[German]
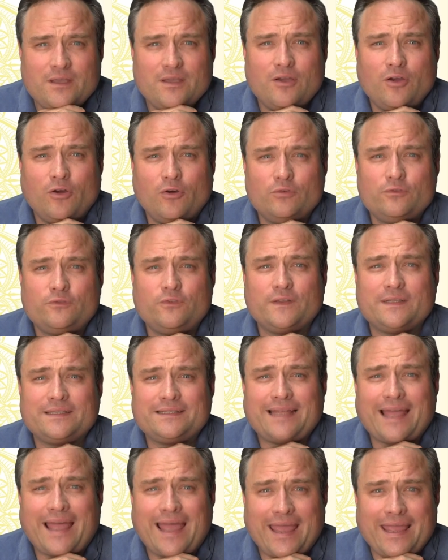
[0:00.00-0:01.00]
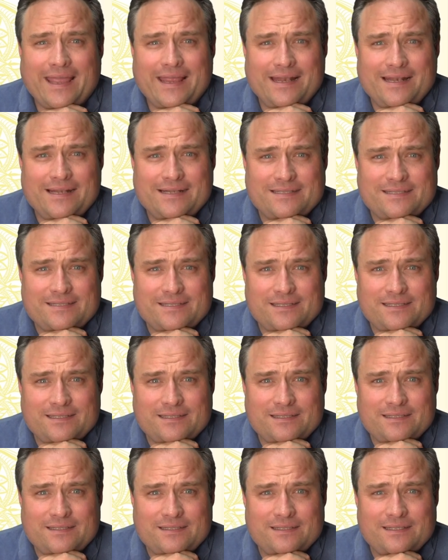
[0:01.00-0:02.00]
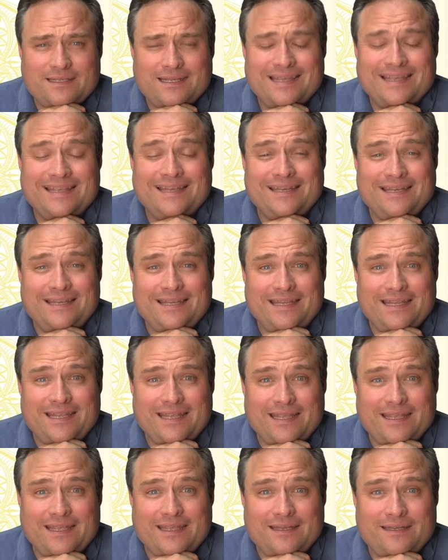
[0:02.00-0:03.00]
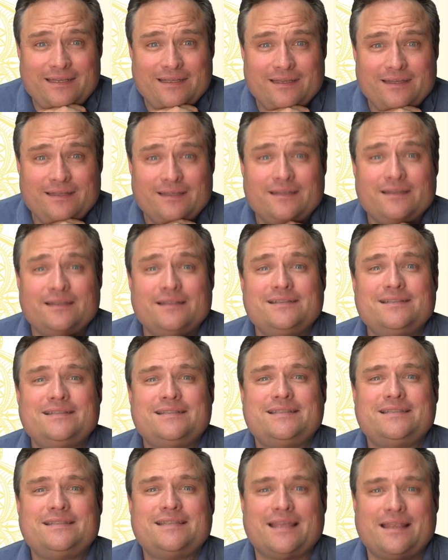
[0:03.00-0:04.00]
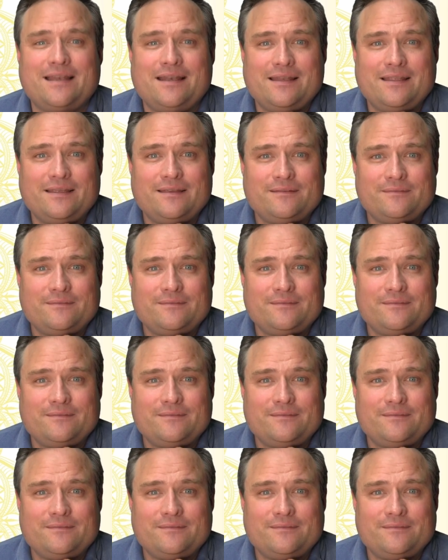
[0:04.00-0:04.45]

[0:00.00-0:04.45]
und verteilt sich in jeder Zelle.